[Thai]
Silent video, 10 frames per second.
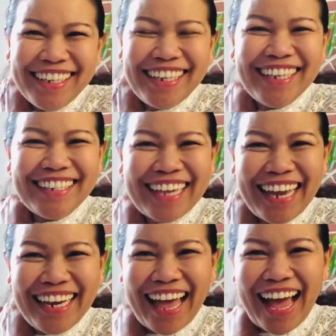ดีใจ
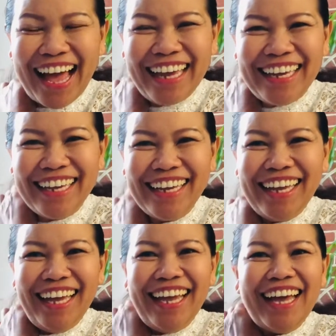หลาย
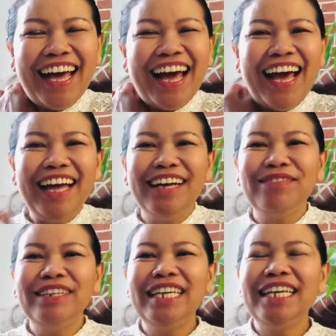
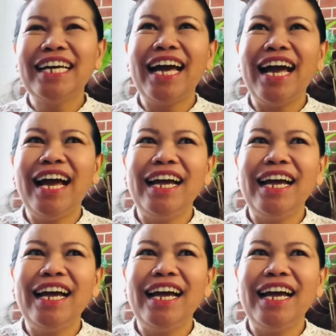มื่อนี้กะ